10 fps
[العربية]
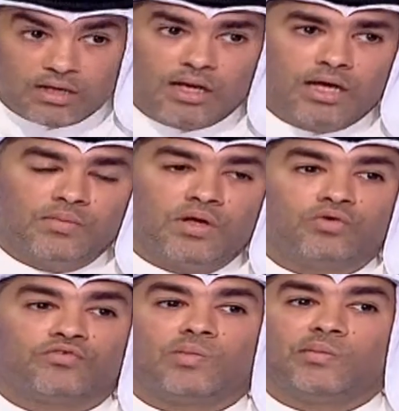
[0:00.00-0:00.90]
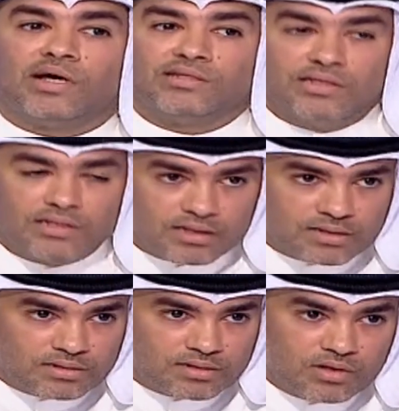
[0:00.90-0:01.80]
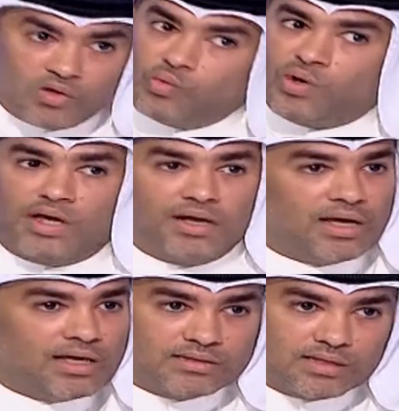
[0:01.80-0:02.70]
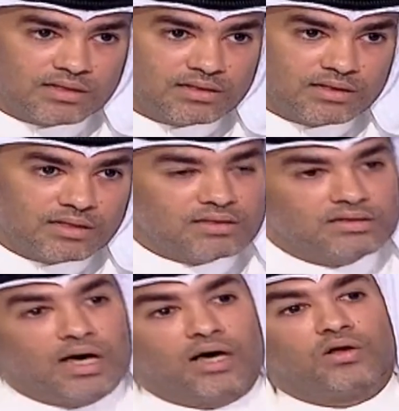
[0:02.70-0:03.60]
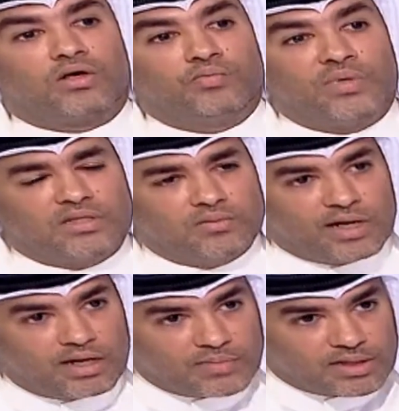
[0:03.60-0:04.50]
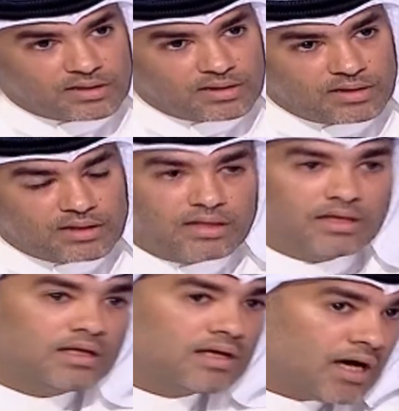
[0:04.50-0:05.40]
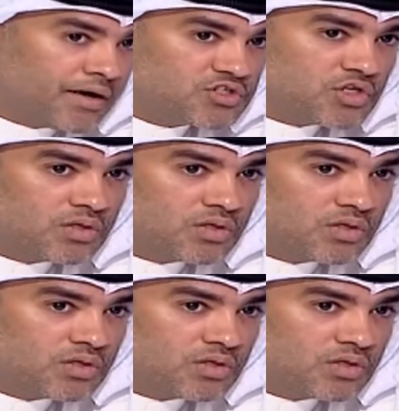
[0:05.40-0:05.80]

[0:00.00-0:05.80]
العمل وفق مبادئنا وقناعتنا داخل قبة البرلمان خارج